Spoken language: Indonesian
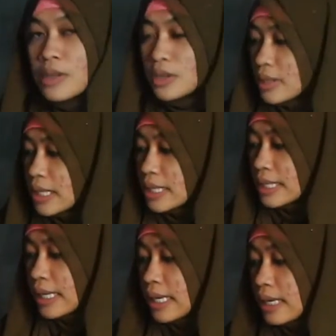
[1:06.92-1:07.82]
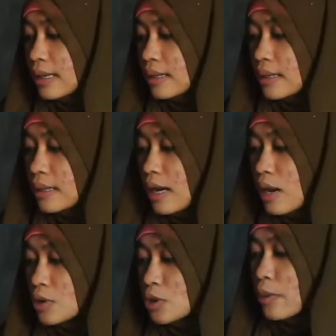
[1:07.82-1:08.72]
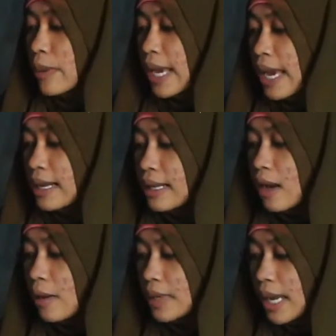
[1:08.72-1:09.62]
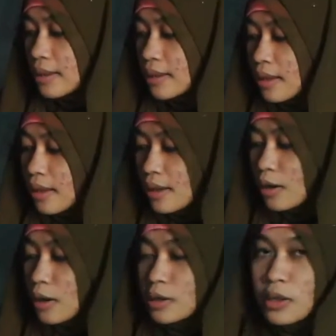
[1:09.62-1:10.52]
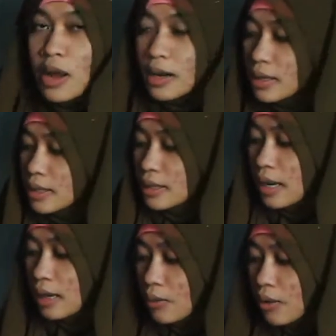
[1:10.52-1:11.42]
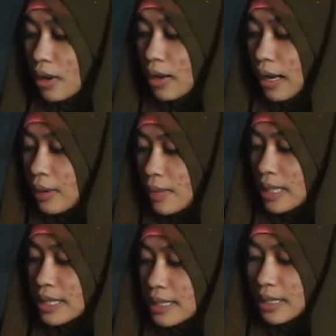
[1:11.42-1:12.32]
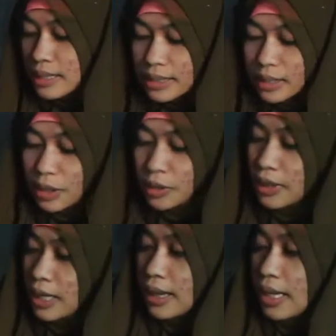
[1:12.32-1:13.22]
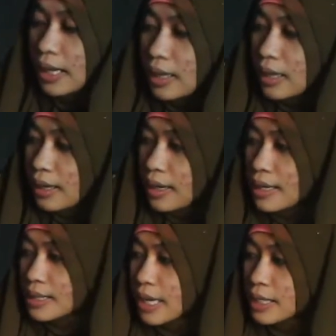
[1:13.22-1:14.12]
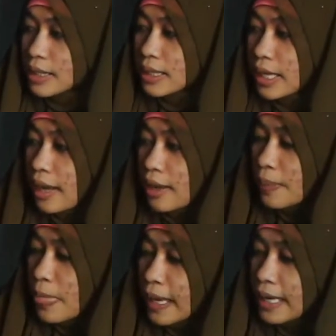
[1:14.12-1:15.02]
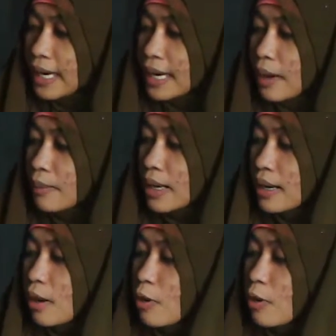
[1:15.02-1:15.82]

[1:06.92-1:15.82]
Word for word: utility, uh, automatically update, control a network, administer security dan selanjutnya ini ada gambar dari